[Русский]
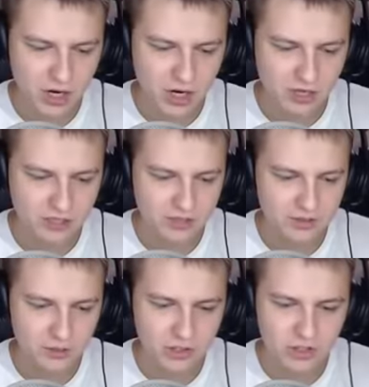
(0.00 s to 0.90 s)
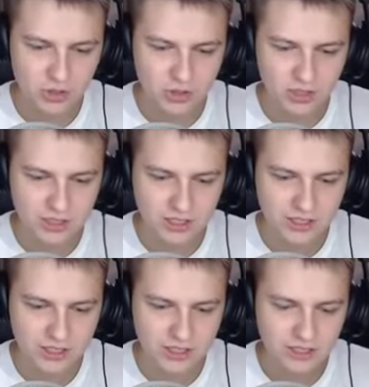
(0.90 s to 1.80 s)
А, уничтожил, так.
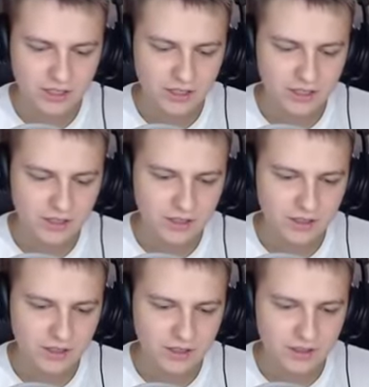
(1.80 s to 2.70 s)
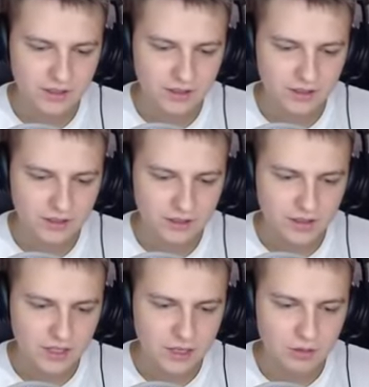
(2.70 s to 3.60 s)
Вот так надо, видал? Видал?
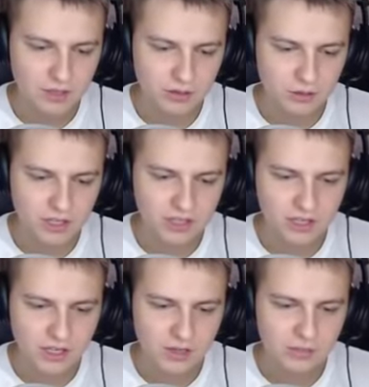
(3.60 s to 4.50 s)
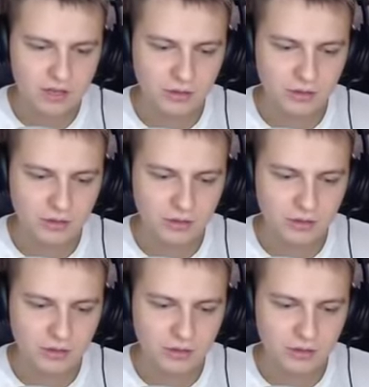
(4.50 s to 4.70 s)
Блин, а надо а вот этот, сидеть, мне вот